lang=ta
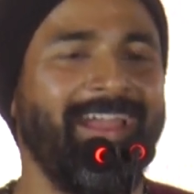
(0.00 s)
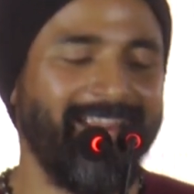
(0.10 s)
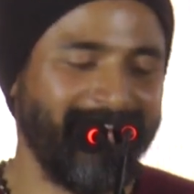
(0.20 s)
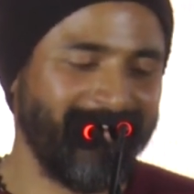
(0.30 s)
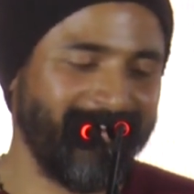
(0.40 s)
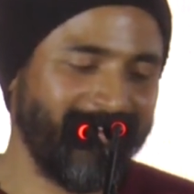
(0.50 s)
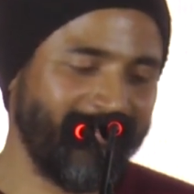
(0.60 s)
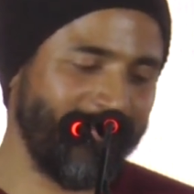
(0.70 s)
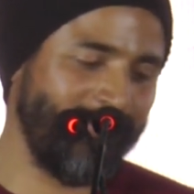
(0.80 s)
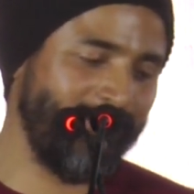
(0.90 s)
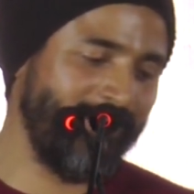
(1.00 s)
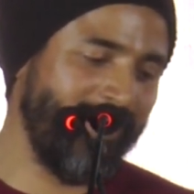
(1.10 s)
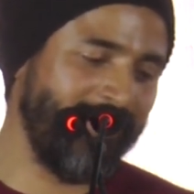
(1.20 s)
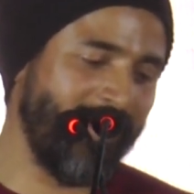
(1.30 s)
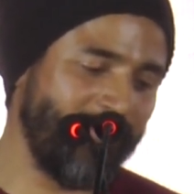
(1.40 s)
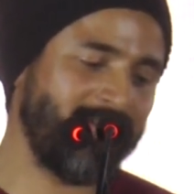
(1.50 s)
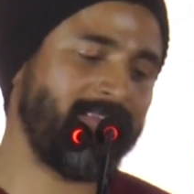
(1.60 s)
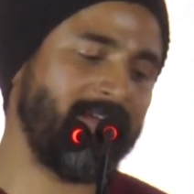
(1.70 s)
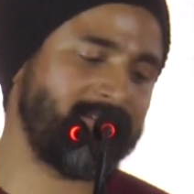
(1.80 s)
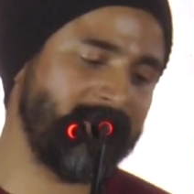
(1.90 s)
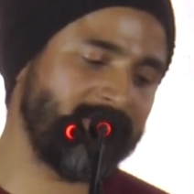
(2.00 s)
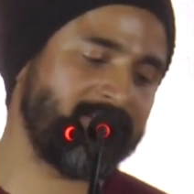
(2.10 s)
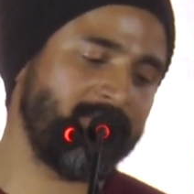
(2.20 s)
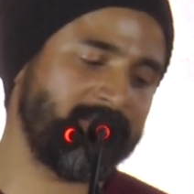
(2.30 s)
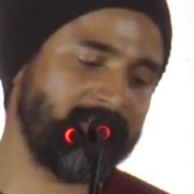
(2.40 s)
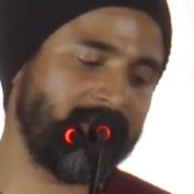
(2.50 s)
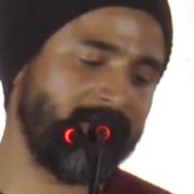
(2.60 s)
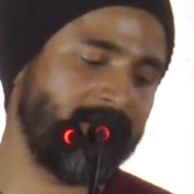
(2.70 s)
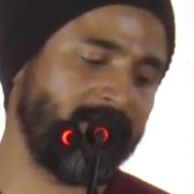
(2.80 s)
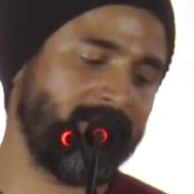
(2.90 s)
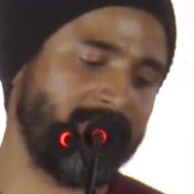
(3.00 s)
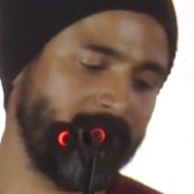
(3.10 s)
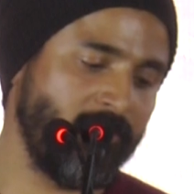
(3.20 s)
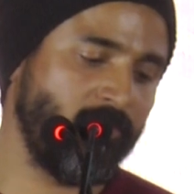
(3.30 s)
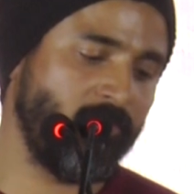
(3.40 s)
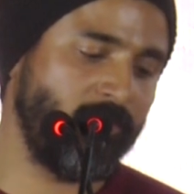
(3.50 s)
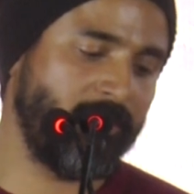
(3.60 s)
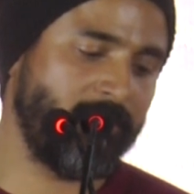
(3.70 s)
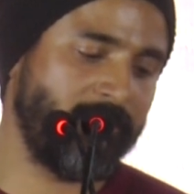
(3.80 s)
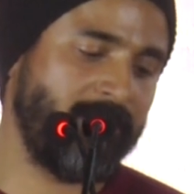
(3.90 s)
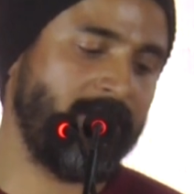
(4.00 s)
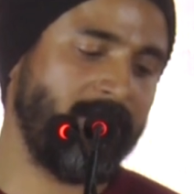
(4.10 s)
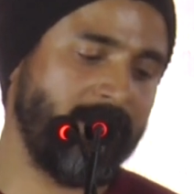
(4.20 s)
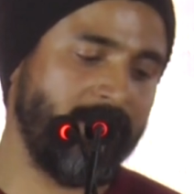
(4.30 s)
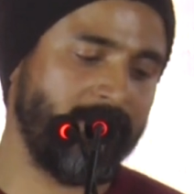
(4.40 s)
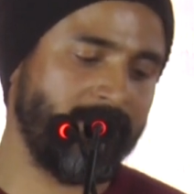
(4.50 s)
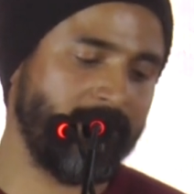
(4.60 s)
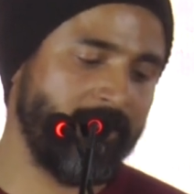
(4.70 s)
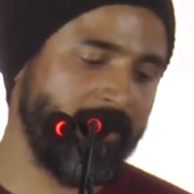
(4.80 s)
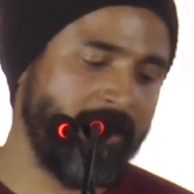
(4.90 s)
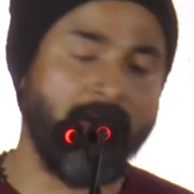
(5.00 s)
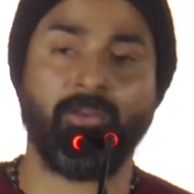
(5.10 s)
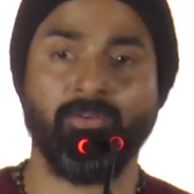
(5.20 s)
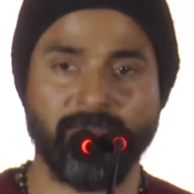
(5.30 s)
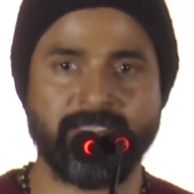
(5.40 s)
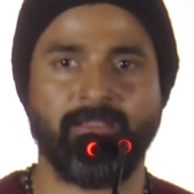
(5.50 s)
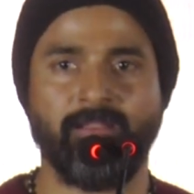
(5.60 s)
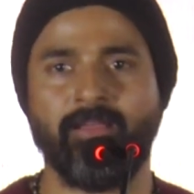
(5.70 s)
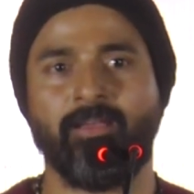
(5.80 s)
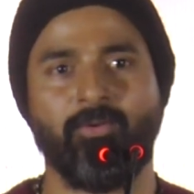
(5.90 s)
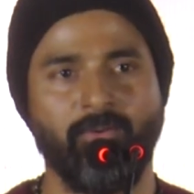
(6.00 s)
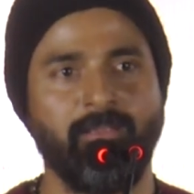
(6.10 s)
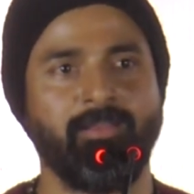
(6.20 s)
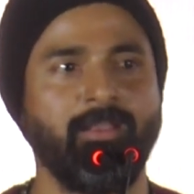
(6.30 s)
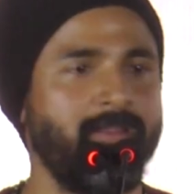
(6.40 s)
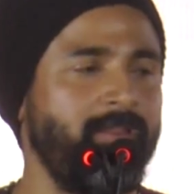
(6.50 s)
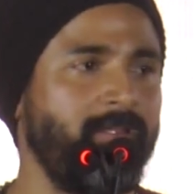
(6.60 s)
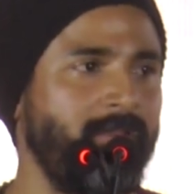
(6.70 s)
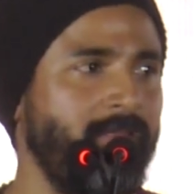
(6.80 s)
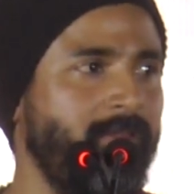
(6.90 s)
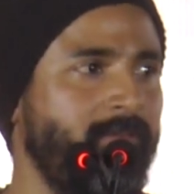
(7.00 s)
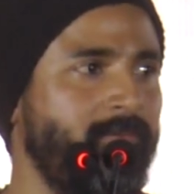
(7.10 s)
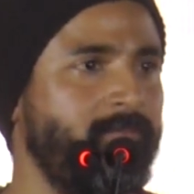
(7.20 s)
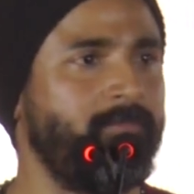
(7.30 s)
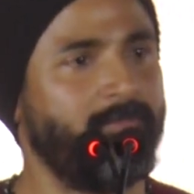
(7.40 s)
அண்ட் அண்ட் uh, அவருக்கு தேங்க்ஸ் லிங்குசாமி சார் டைரக்டர் திரு பிரதர் uh, அண்ட் அருண் விஜய் அண்ணா அவங்களுக்கு நன்றிண்ணா நீங்கள்